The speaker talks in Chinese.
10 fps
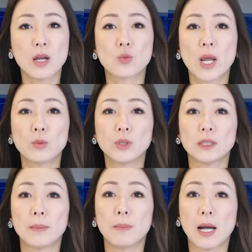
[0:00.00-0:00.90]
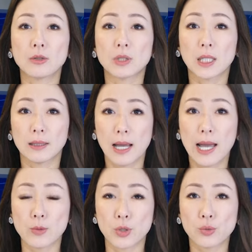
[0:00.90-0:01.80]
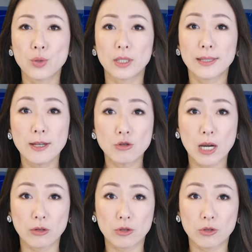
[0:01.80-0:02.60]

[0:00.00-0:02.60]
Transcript: Redwood Mountain High Resort 的现场，